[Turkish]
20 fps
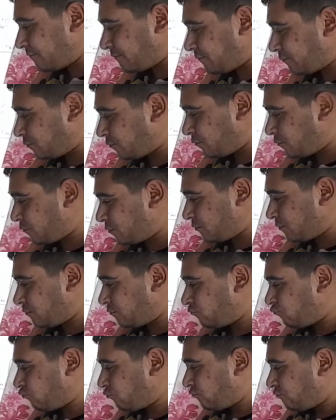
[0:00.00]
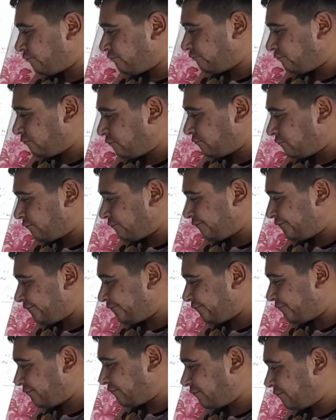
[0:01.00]
çok teşekkürler.
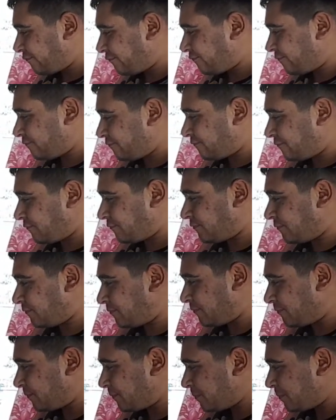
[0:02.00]
İyi seyirler diliyorum.